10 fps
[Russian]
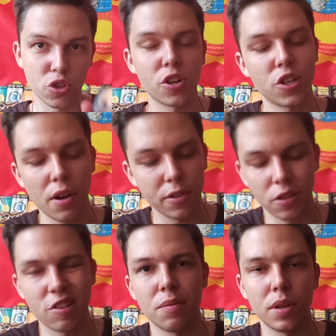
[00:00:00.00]
шершавый, но
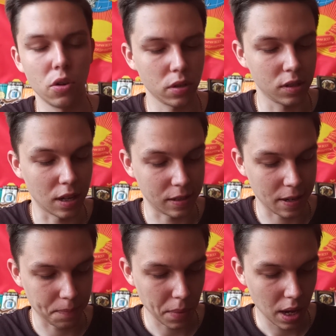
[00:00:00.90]
на самом деле он гладкий.
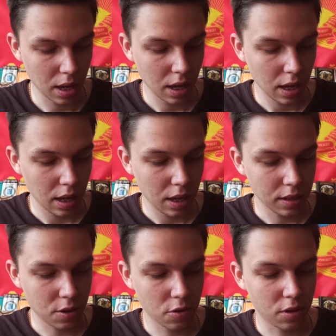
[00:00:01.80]

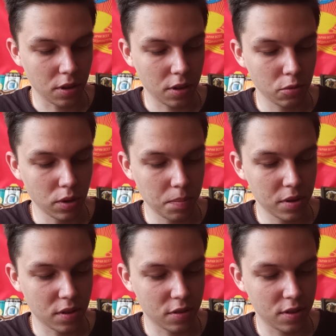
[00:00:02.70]
Значит, э, тут
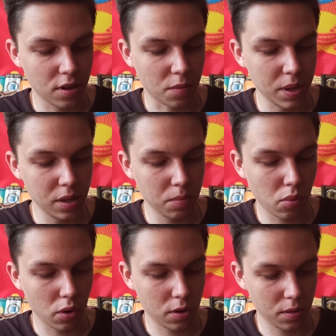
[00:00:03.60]
написано Cigar Mini
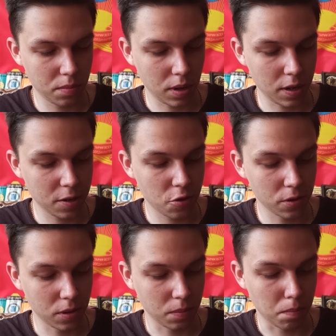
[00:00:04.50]
Bohem
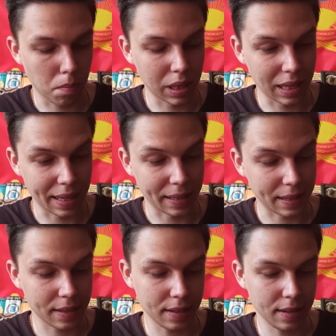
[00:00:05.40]
Original Blend.
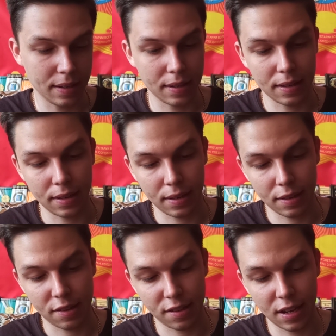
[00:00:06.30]

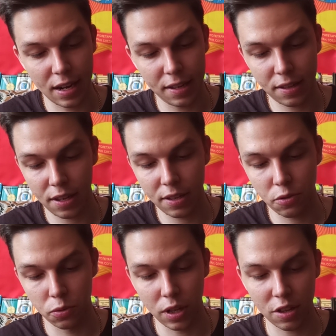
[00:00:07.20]
Сигаретки эти
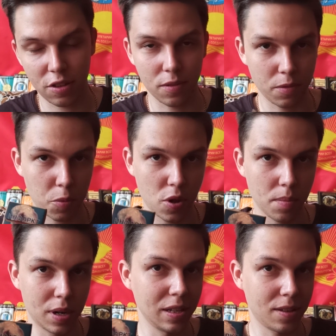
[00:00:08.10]
у нас вообще
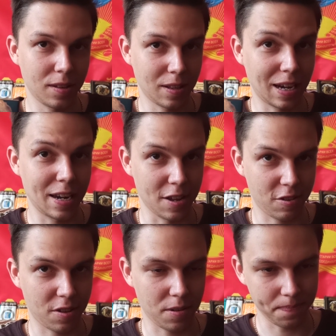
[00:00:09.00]
бренд этот
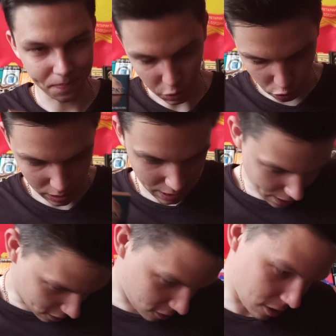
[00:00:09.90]
корейский,
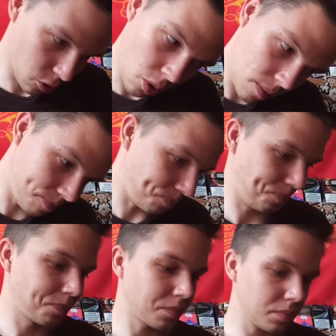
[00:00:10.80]
южнокорейский. Но
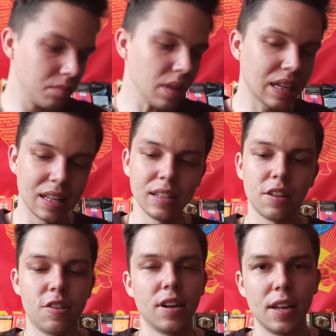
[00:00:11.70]

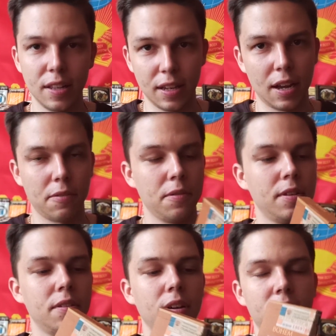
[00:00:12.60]
данные сигареты, как вы
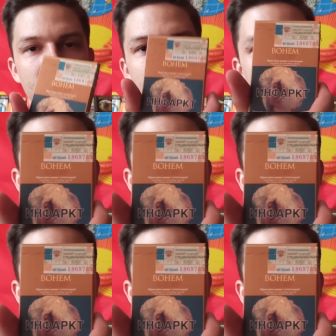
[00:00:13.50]
видите, акцизная